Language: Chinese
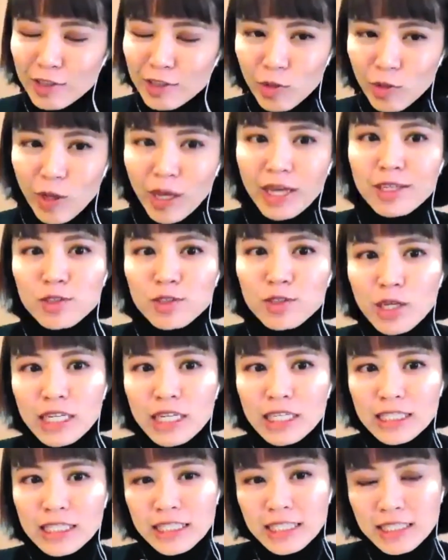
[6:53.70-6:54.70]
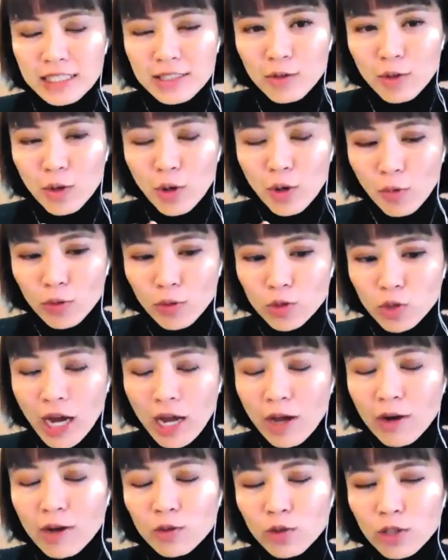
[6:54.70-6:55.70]
对，所以其实我觉得
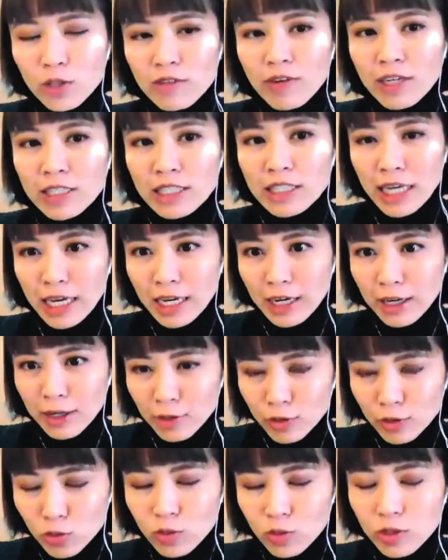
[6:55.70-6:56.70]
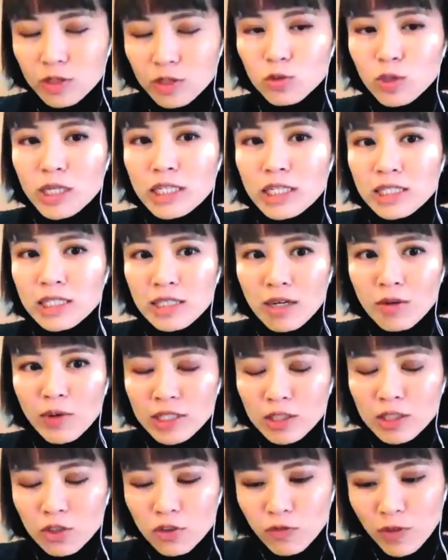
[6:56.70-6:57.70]
还有很多地方是可以合作的，所以这个
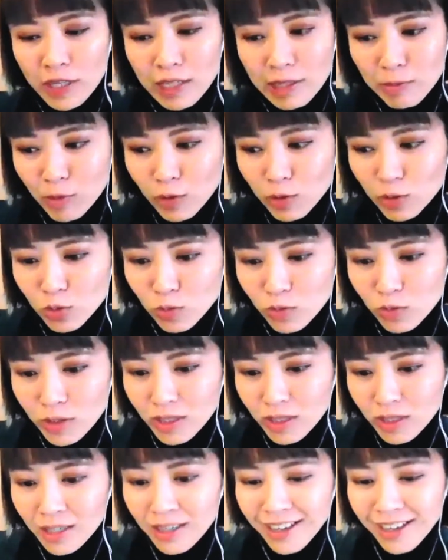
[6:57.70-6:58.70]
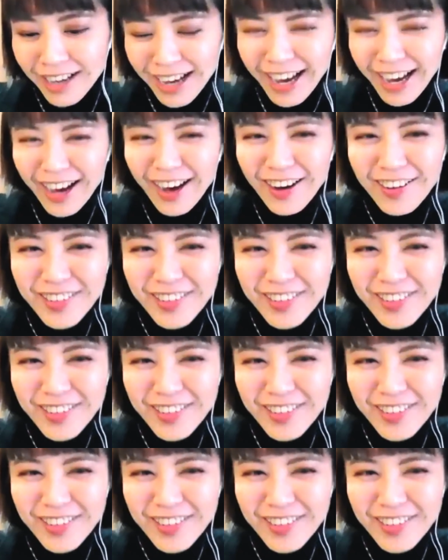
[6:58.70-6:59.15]
位置就非你莫属了。